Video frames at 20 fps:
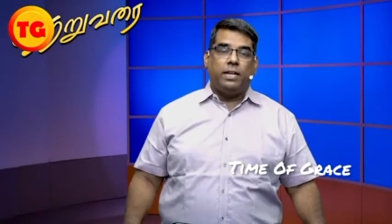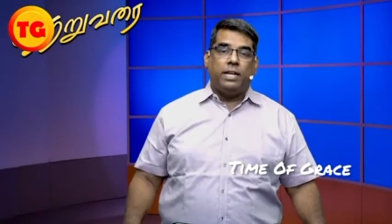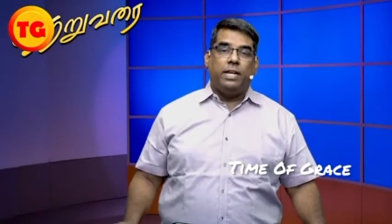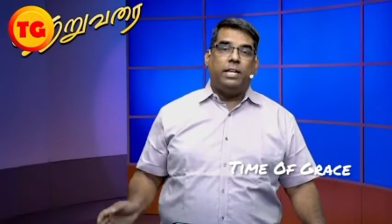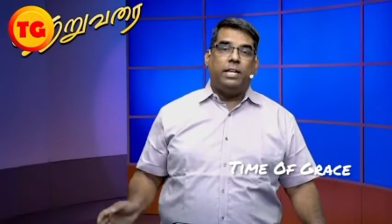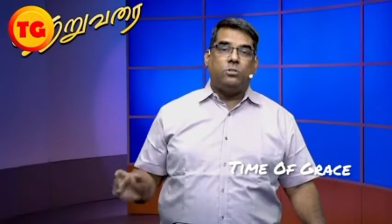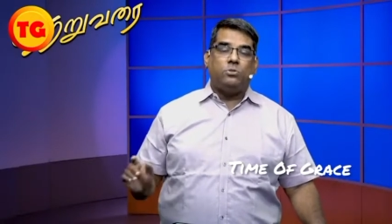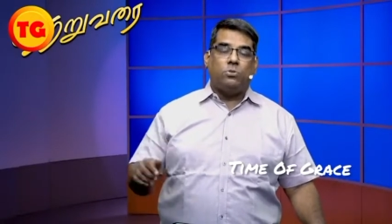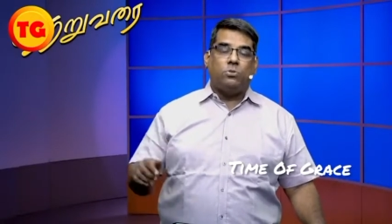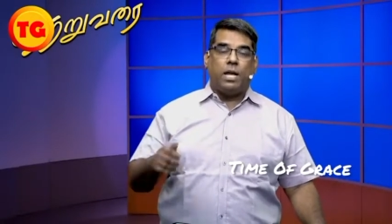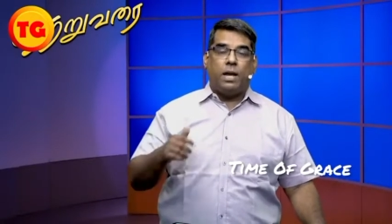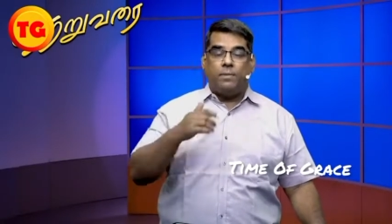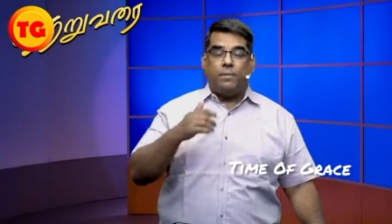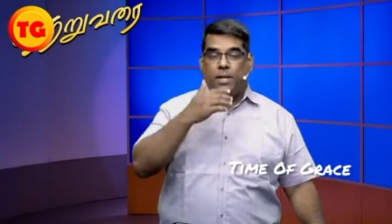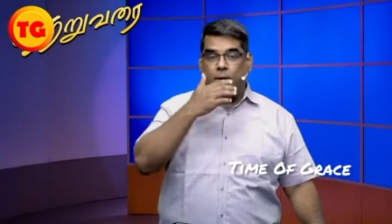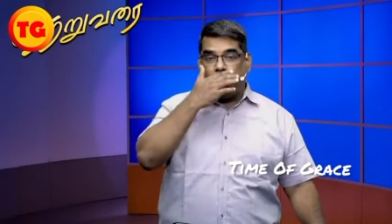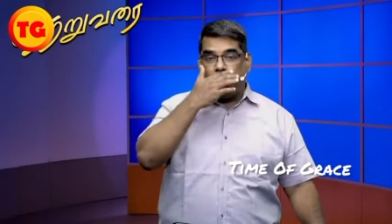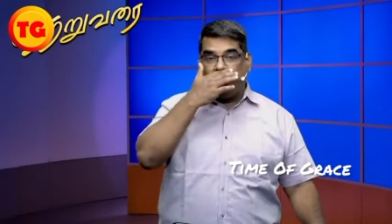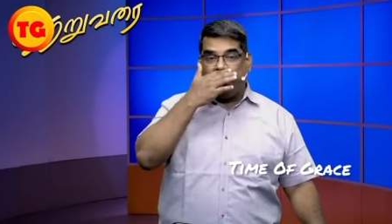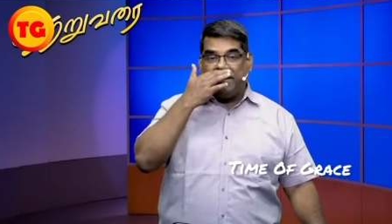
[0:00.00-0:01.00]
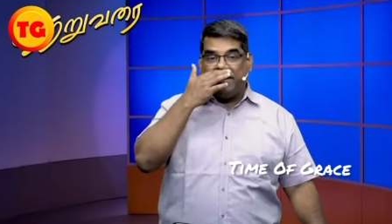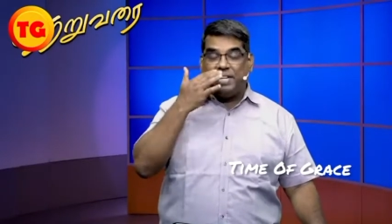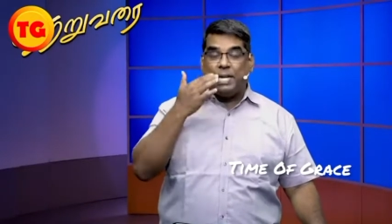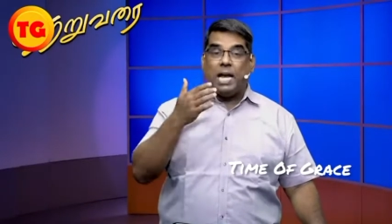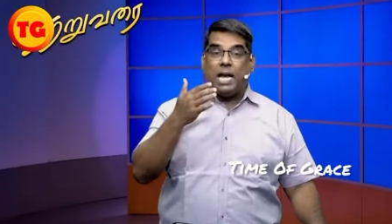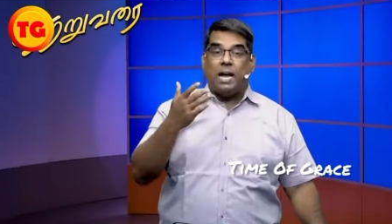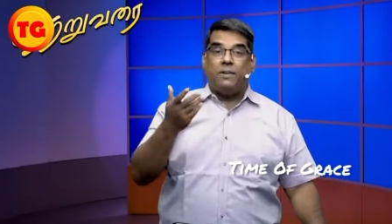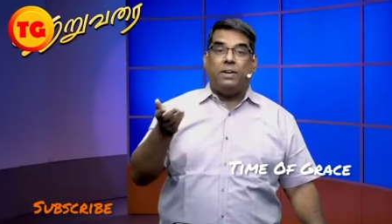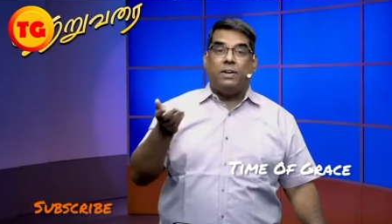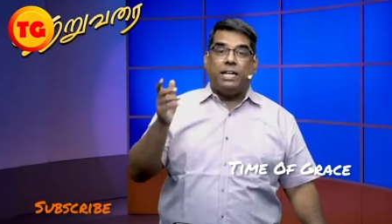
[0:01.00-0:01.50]
இனி சுடாமல் இருப்பதற்கு
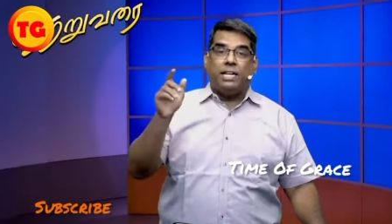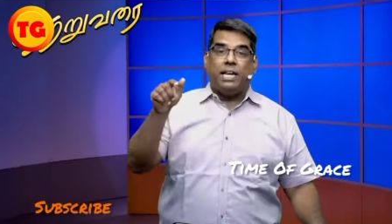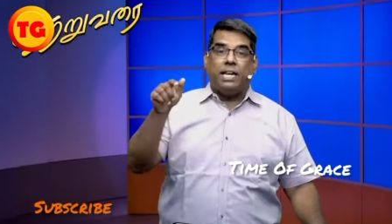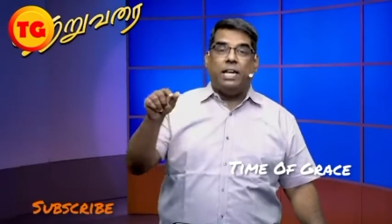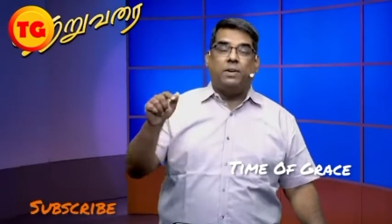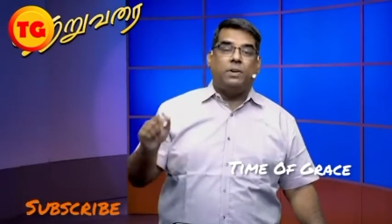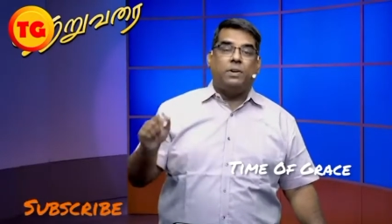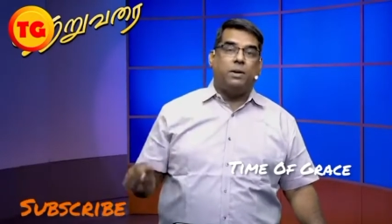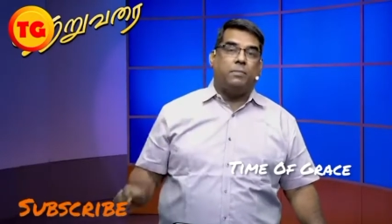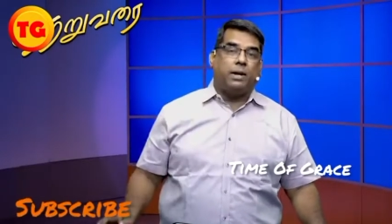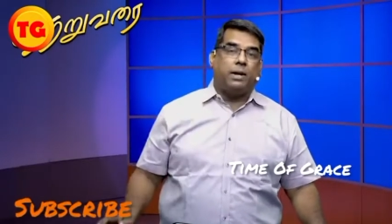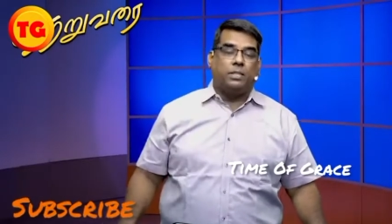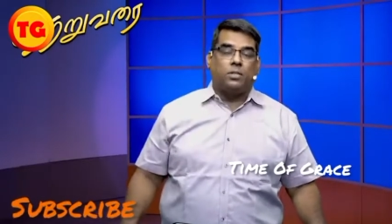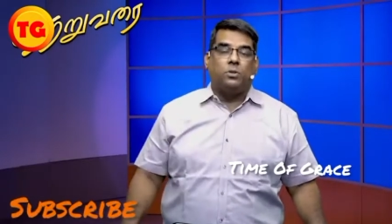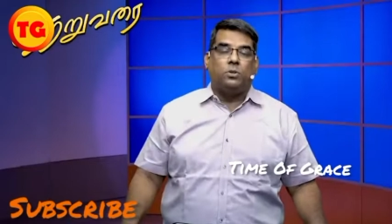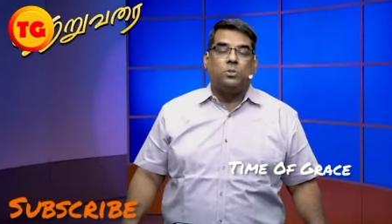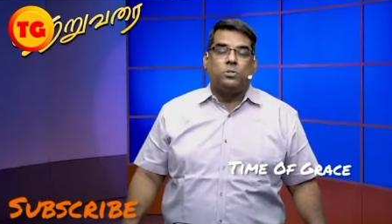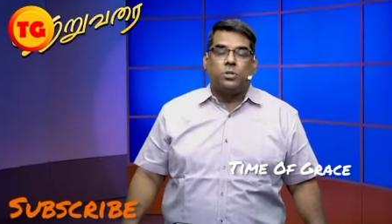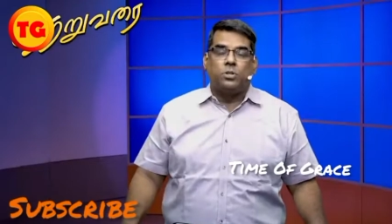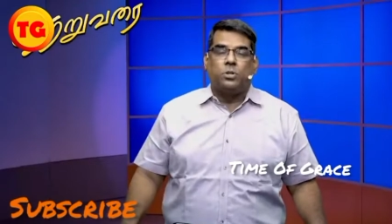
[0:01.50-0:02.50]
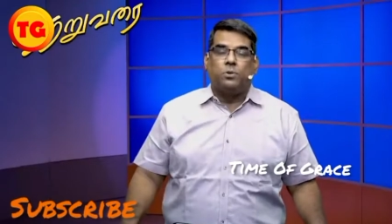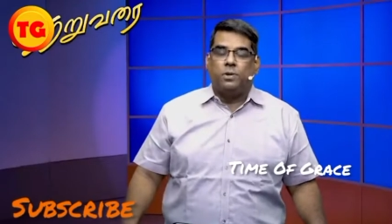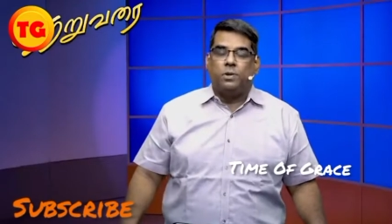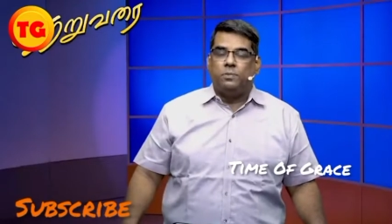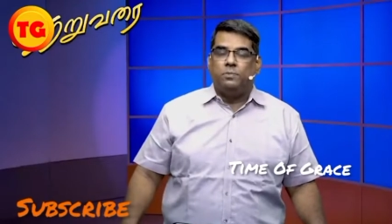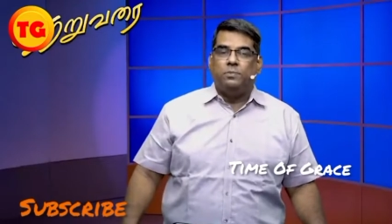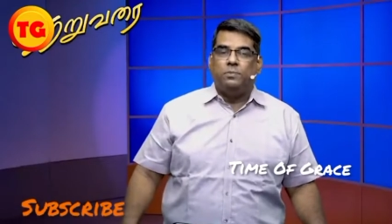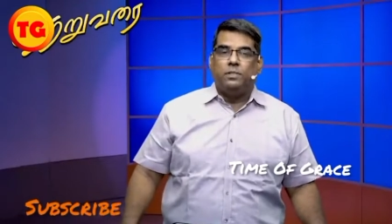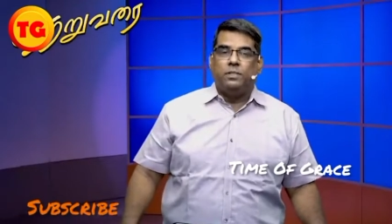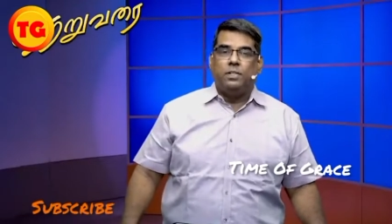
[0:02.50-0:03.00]
அவனை நல்லவனாக மாற்றணும்னு சொல்லுவோம்
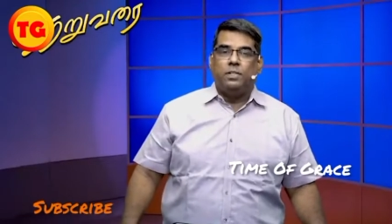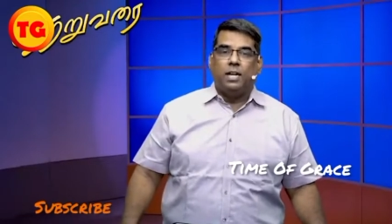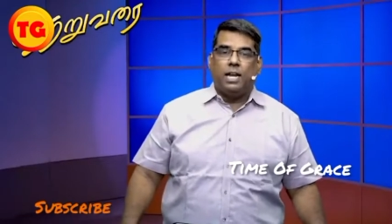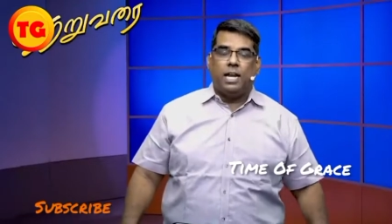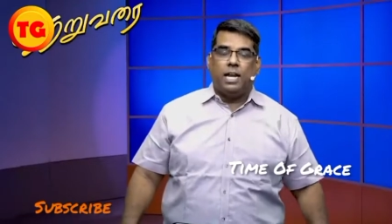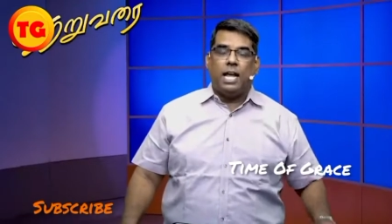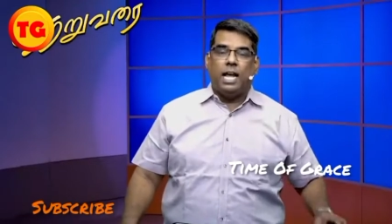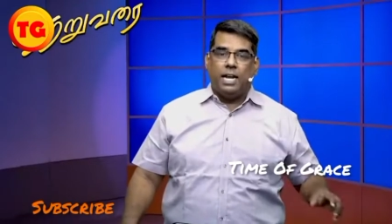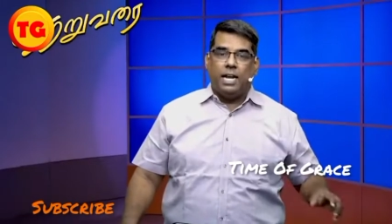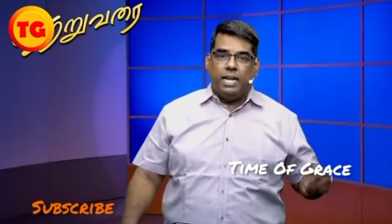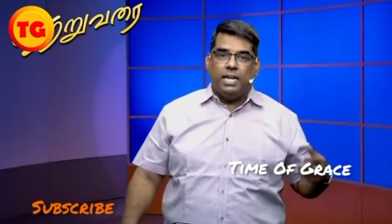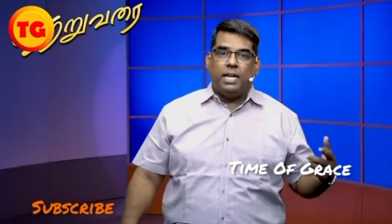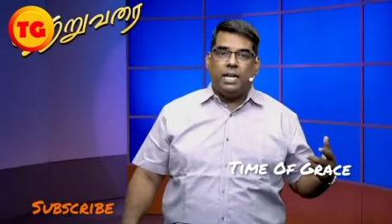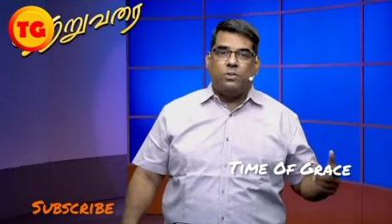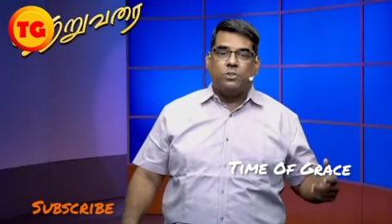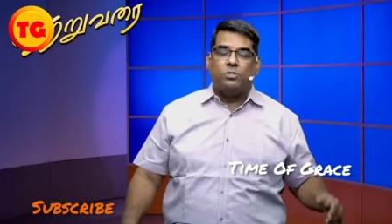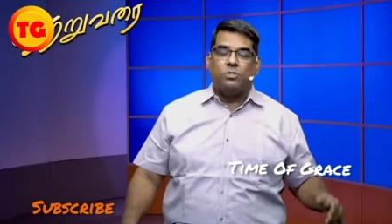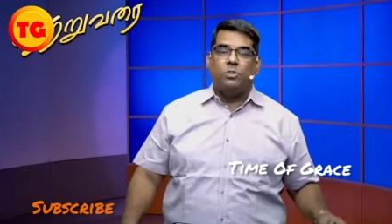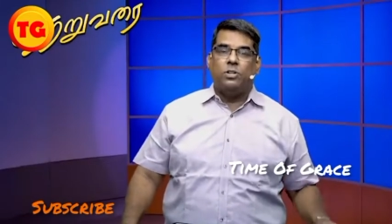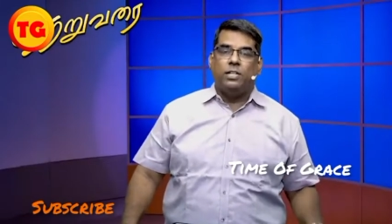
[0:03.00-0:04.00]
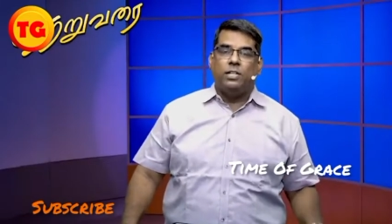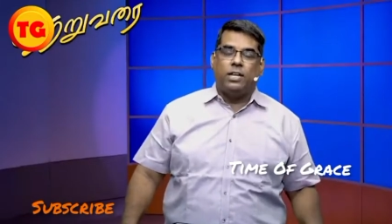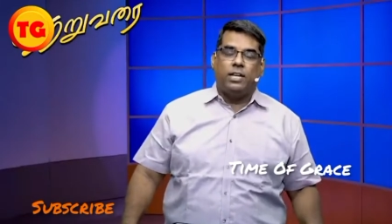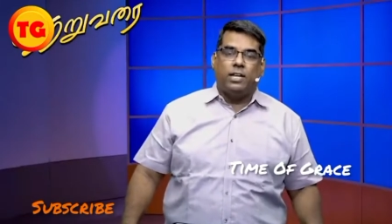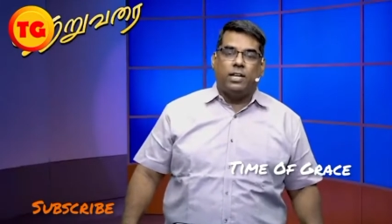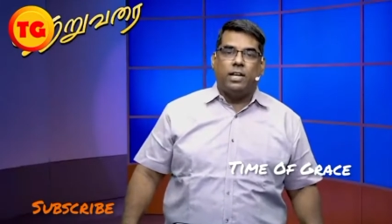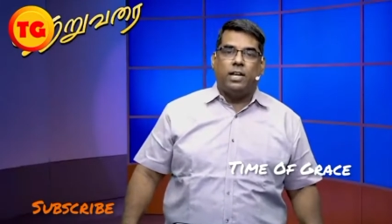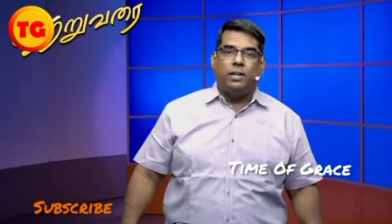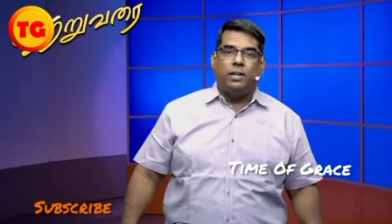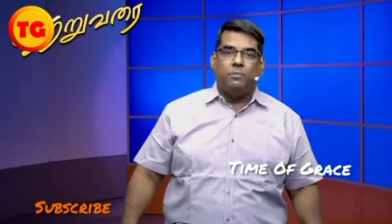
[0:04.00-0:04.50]
ஆனால் அன்னைக்கு அவர் சொன்னது
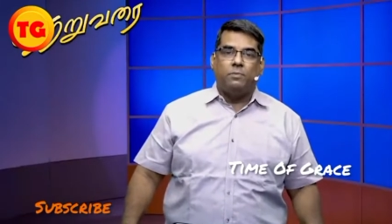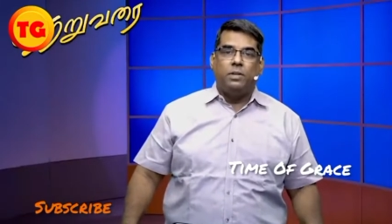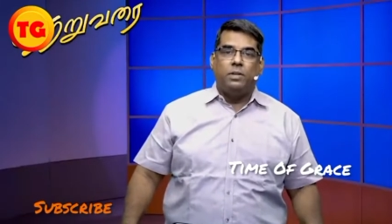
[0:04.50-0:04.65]
என்னென்னா